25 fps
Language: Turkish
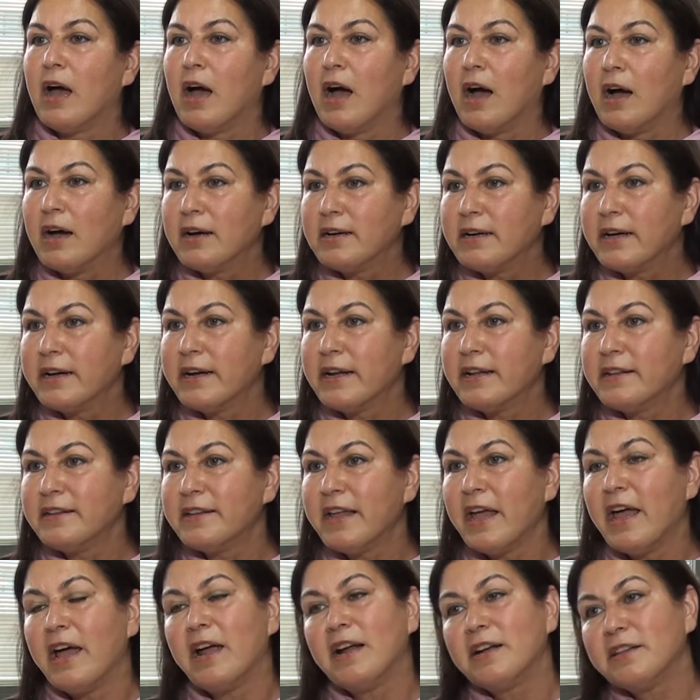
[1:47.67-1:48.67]
Ankara'nın
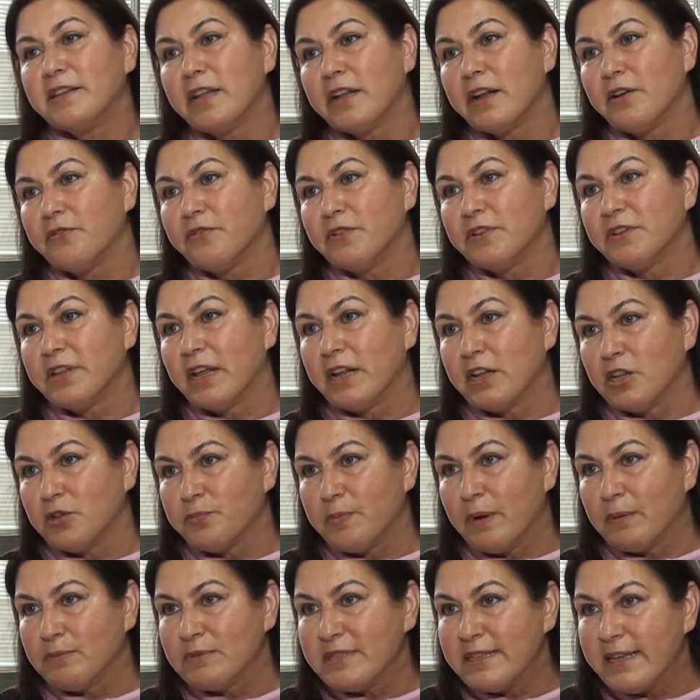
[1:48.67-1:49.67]
da her tarafını
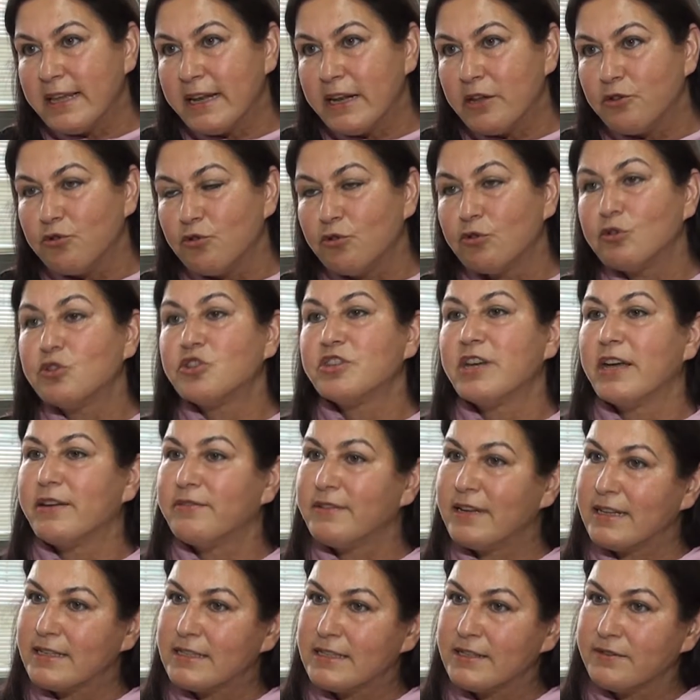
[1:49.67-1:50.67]
tanıtmamız gerekiyor.
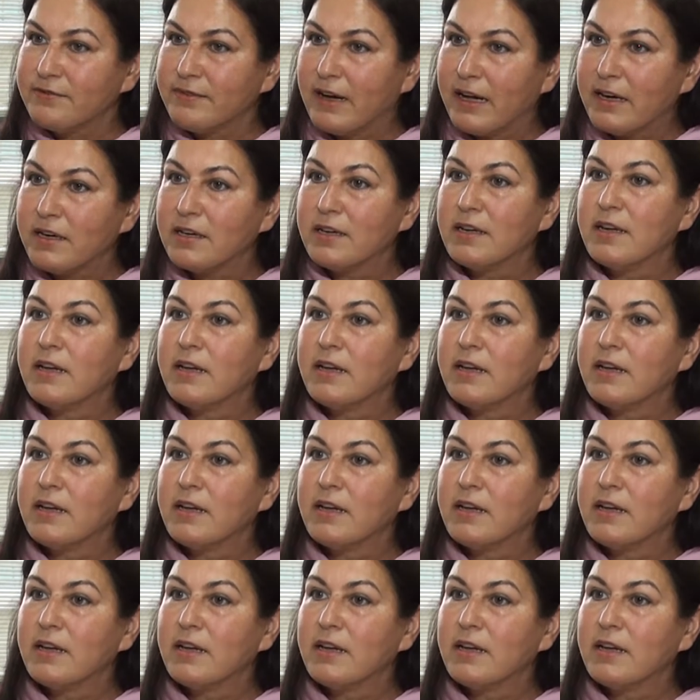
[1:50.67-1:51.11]
Çevresi var.